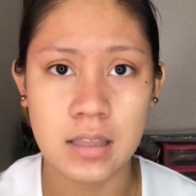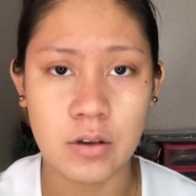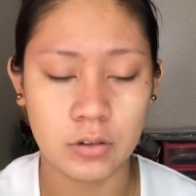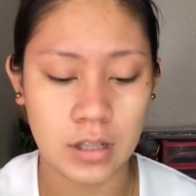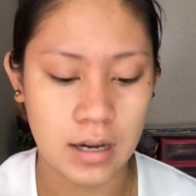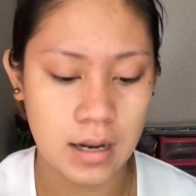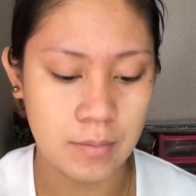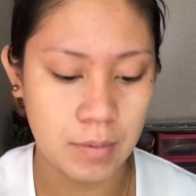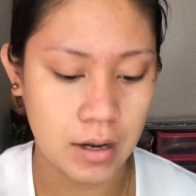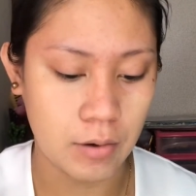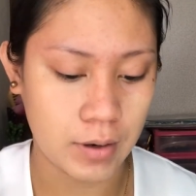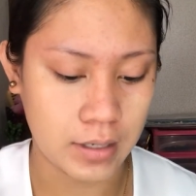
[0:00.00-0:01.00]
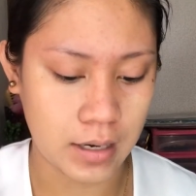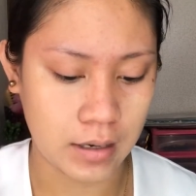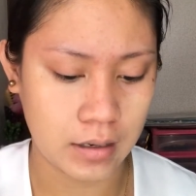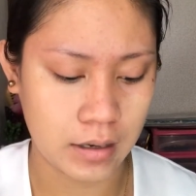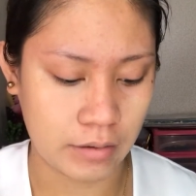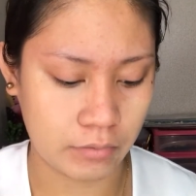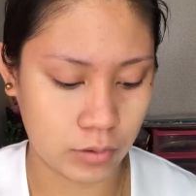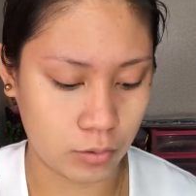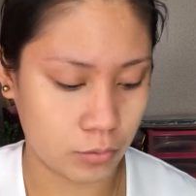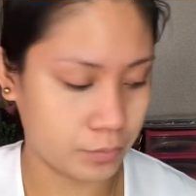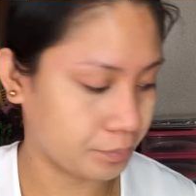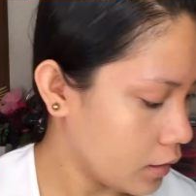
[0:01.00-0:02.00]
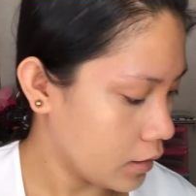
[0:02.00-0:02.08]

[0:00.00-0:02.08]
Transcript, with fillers: hindi ko talaga magawa ng review.